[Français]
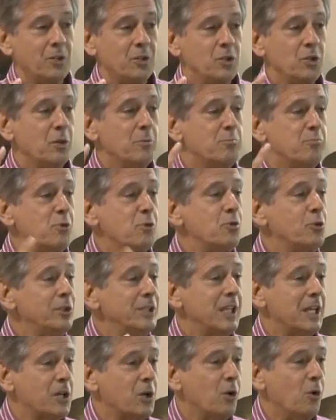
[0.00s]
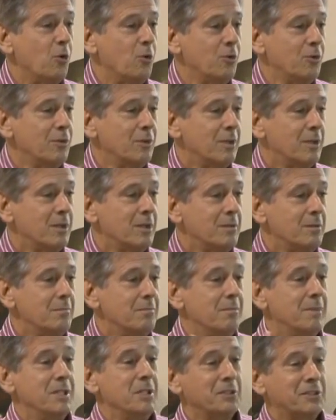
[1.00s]
il y a beaucoup d'échos,
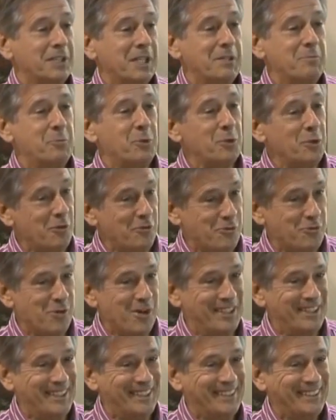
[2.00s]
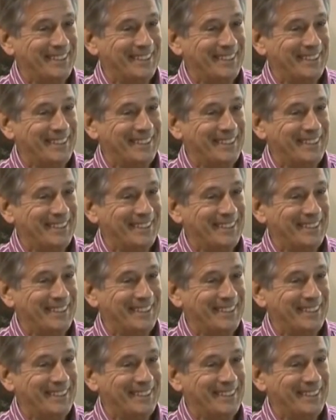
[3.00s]
mais il y a très peu de voix.